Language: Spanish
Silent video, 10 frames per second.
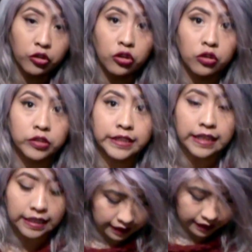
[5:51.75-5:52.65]
no
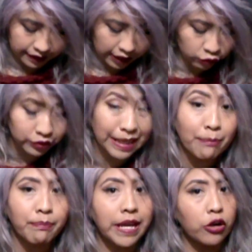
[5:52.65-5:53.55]
se
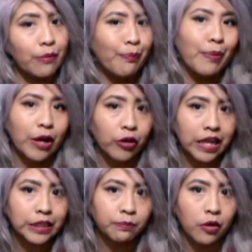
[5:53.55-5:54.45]
reajustan, pero el pero que
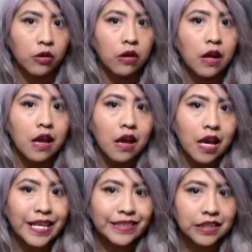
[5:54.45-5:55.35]
les pongo
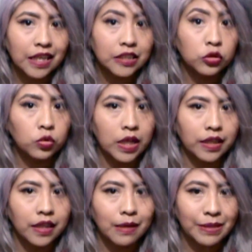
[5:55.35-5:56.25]
es que
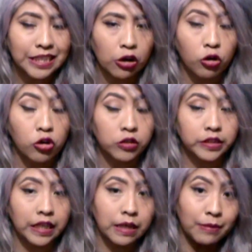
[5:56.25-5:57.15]
sueltan demasiado color,
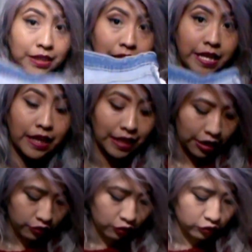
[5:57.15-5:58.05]
sea de mezclilla
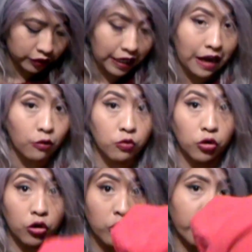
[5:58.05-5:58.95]
claro o sea un
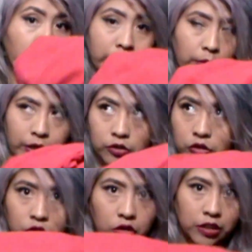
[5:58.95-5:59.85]
color fuerte. Bueno,
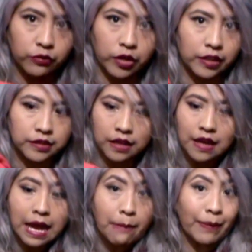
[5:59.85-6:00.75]
estos colores fuertes
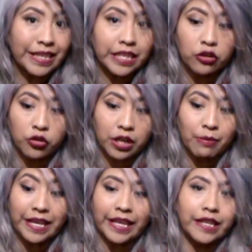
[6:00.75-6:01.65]
manchan
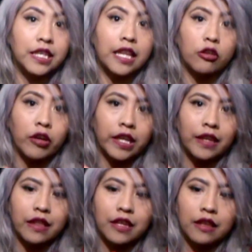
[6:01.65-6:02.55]
horrible y que ni te toquen
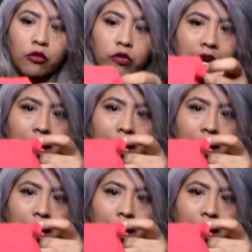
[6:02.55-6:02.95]
tantito una